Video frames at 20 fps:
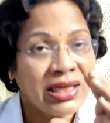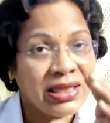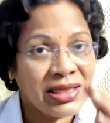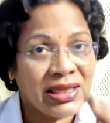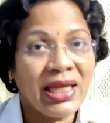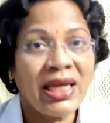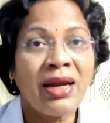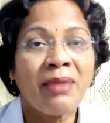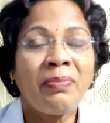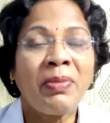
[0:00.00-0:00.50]

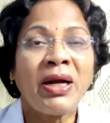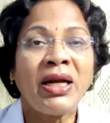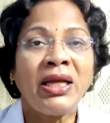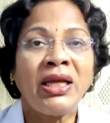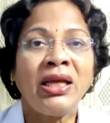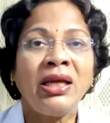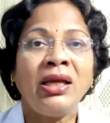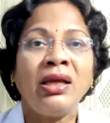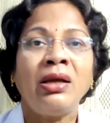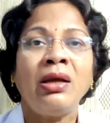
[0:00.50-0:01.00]
అది
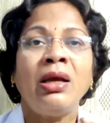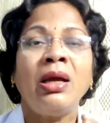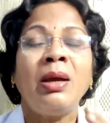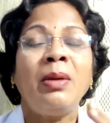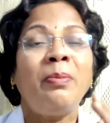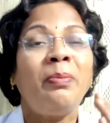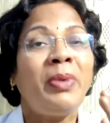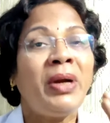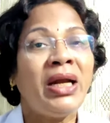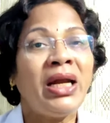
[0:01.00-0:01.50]
స్థిరపడి
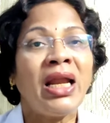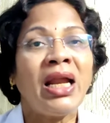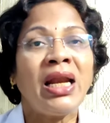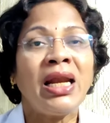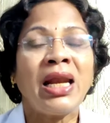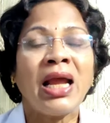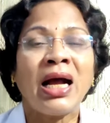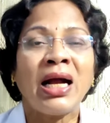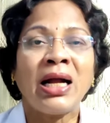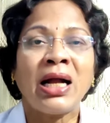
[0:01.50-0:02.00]

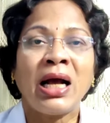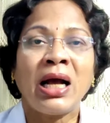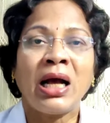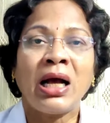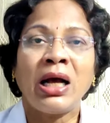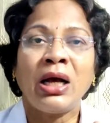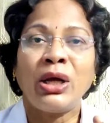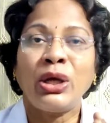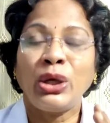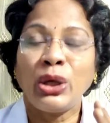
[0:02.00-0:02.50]

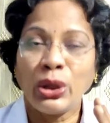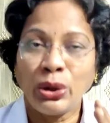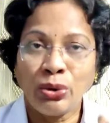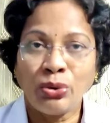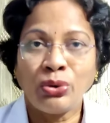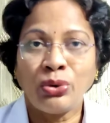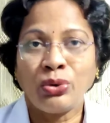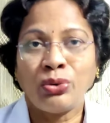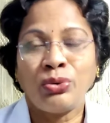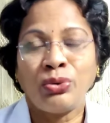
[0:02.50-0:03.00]
పిండంలాగా
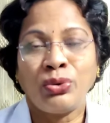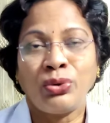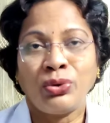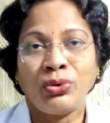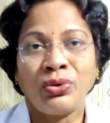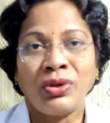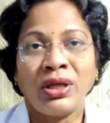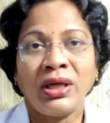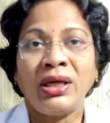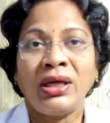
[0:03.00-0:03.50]
ఎదుగుతూ
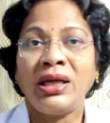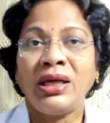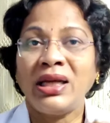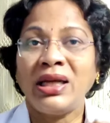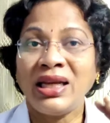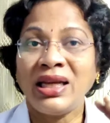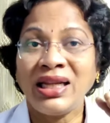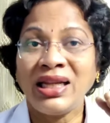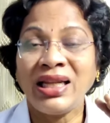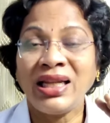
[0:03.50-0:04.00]
ఉంటుంది
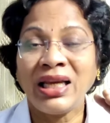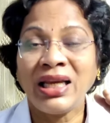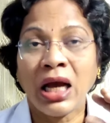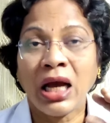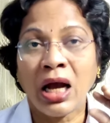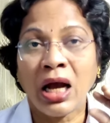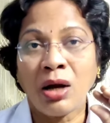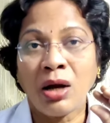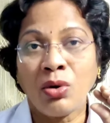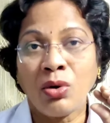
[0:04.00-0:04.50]

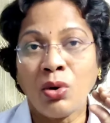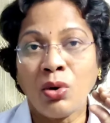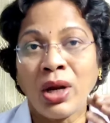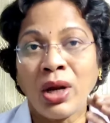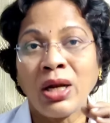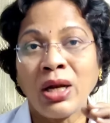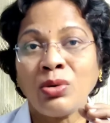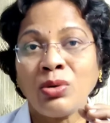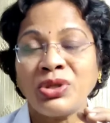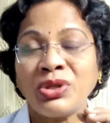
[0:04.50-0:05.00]
ఇది ఆ
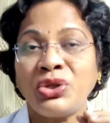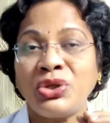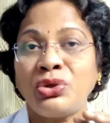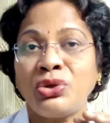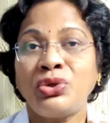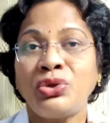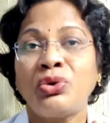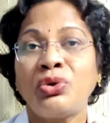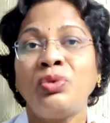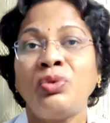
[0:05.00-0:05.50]

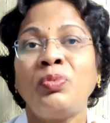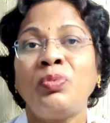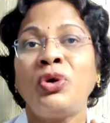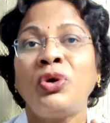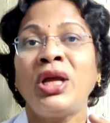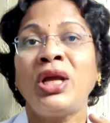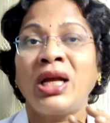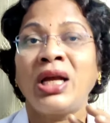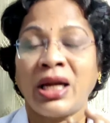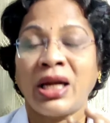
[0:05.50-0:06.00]
గోడలకు
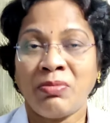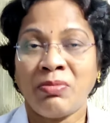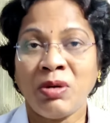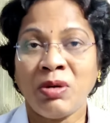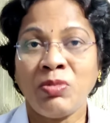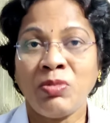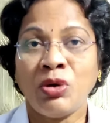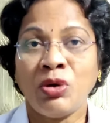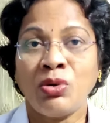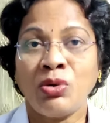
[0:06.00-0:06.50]
చొచ్చుకుని పోయే
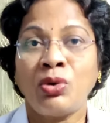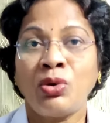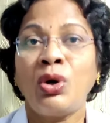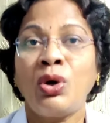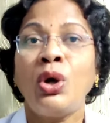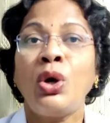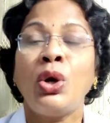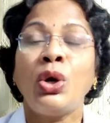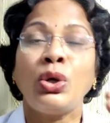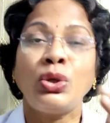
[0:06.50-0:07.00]
క్రమంలో
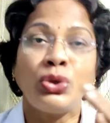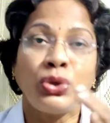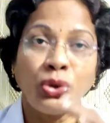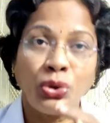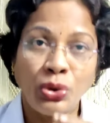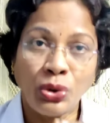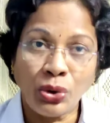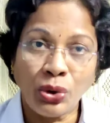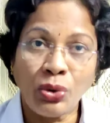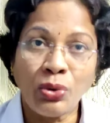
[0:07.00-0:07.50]

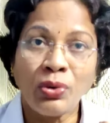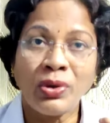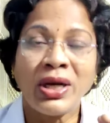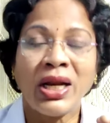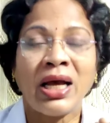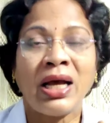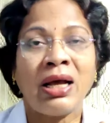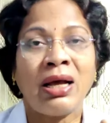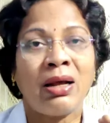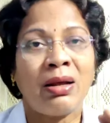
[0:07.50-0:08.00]

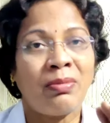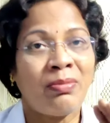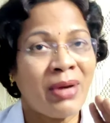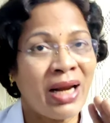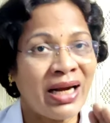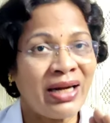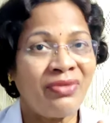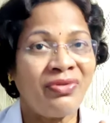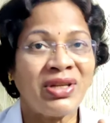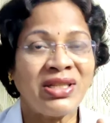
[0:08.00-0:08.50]
చుట్టూ ఉన్న
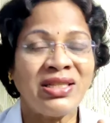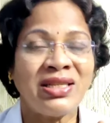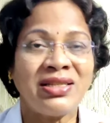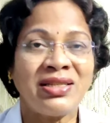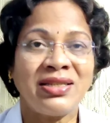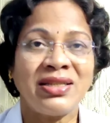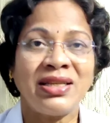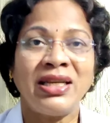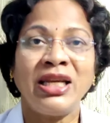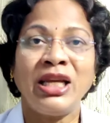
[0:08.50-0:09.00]
బ్లడ్
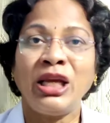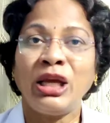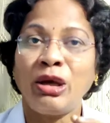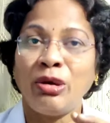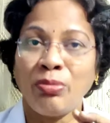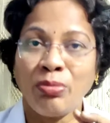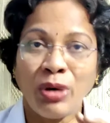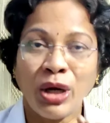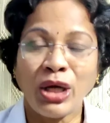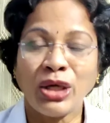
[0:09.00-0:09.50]

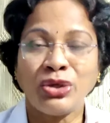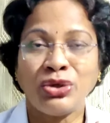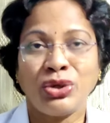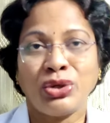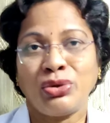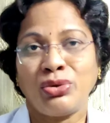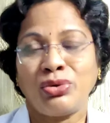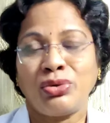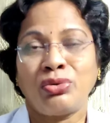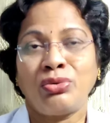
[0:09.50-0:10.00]
వెజల్స్ని
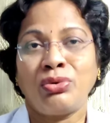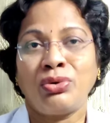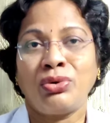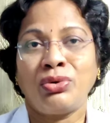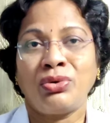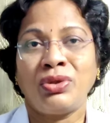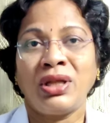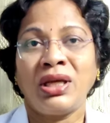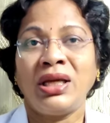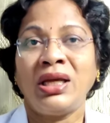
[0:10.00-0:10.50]
బ్రేక్ చేస్తూ
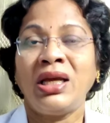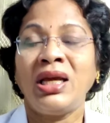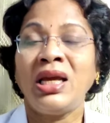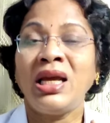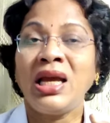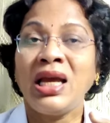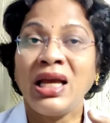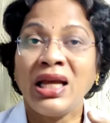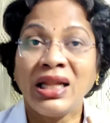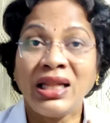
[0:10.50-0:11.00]
ఉంటుంది
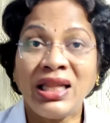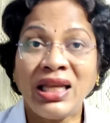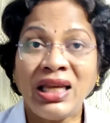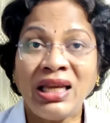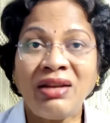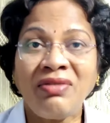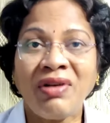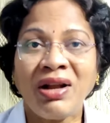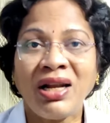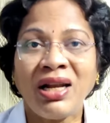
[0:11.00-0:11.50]

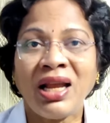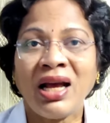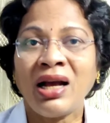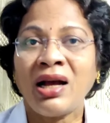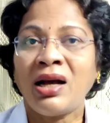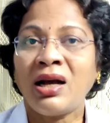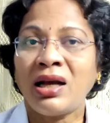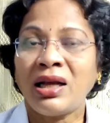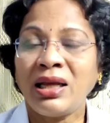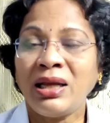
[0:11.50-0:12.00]

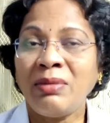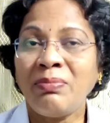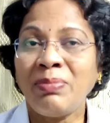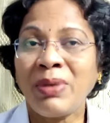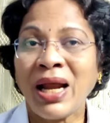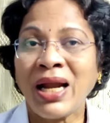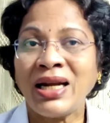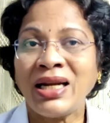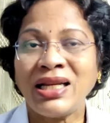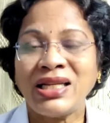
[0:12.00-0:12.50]
దీనివల్ల
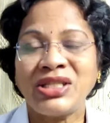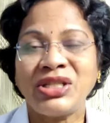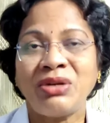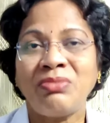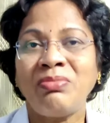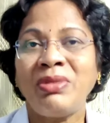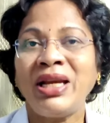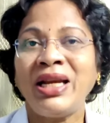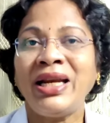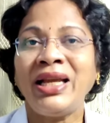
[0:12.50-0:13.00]

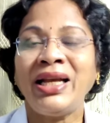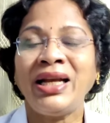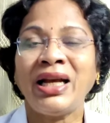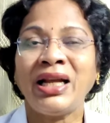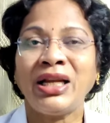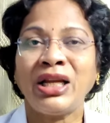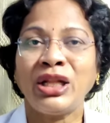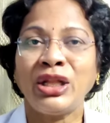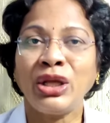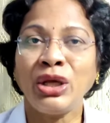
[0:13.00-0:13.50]
ఇంప్లాంటేషన్
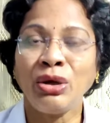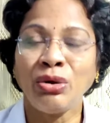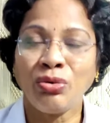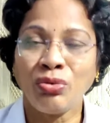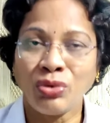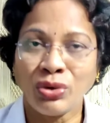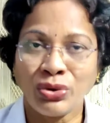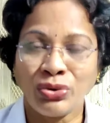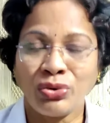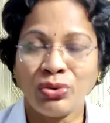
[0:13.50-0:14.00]
బ్లీడింగ్
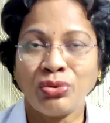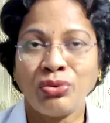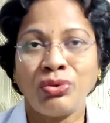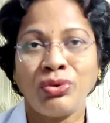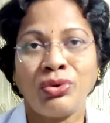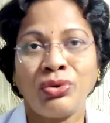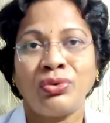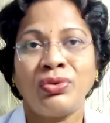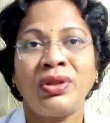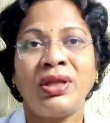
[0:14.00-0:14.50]
అనేది
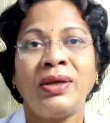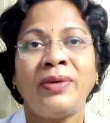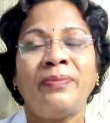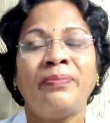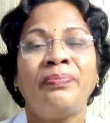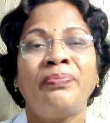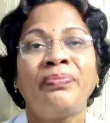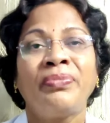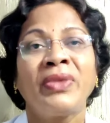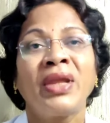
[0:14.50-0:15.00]
వస్తూ
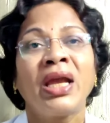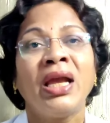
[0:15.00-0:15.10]
ఉంటుంది